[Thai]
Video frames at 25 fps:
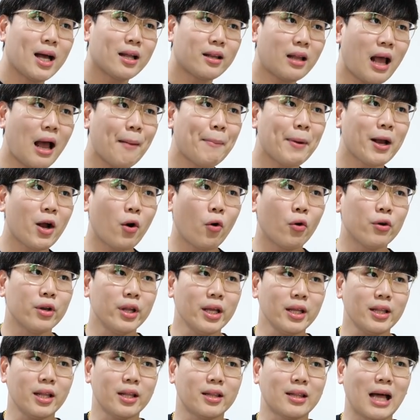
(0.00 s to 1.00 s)
ถ้าเป็นคน
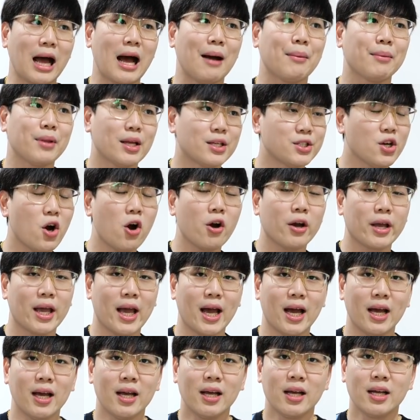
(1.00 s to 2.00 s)
ที่ติดตามในช่องเนี้
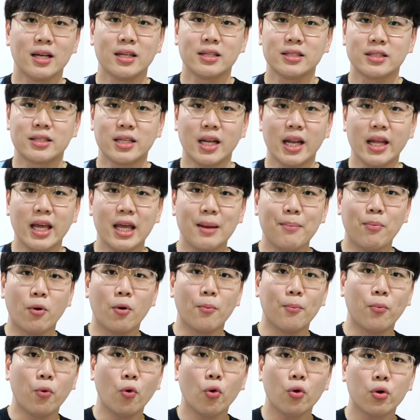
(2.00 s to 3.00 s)
ยจะได้ยินผม
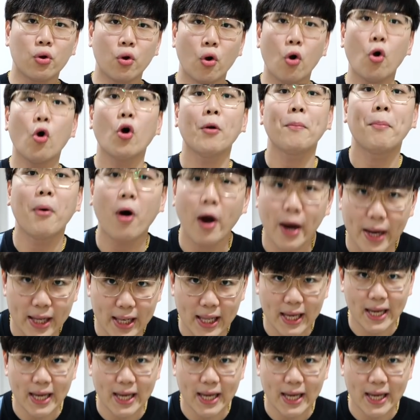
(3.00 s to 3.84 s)
พูดโคตรบ่อยเล